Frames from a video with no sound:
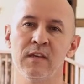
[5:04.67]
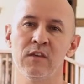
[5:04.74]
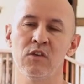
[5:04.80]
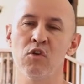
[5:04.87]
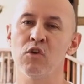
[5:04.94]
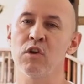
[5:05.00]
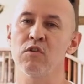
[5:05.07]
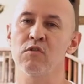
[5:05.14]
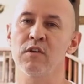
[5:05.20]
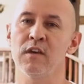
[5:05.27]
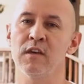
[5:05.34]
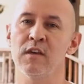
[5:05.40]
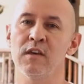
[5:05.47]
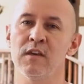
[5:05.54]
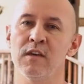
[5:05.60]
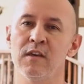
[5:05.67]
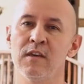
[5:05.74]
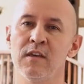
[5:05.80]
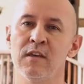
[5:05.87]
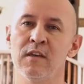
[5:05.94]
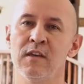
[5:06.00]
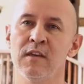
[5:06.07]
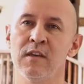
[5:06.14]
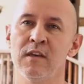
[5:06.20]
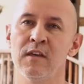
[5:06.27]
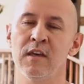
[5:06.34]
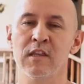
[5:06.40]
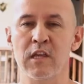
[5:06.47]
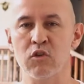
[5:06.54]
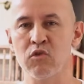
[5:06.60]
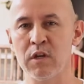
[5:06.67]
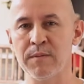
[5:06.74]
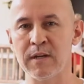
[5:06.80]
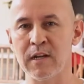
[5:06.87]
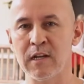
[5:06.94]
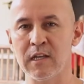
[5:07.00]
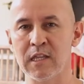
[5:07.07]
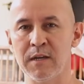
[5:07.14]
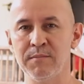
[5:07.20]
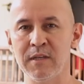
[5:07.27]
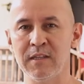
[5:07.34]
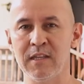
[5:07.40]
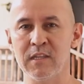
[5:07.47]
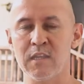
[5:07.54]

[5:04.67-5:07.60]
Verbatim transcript: Yo creo que esta es una manera también de